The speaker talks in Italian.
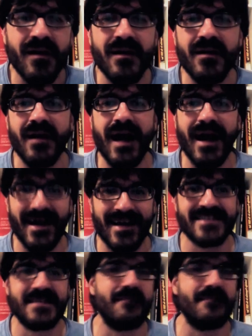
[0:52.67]
eh,
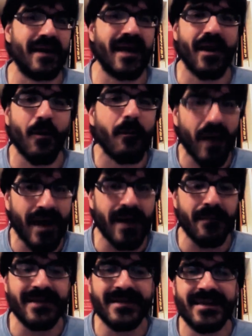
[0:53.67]
anche se in maniera un po'
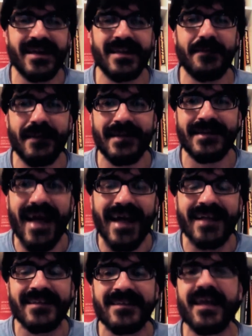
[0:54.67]
garibaldina e
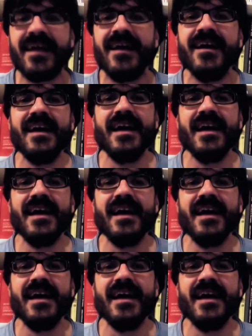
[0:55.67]
indipendente,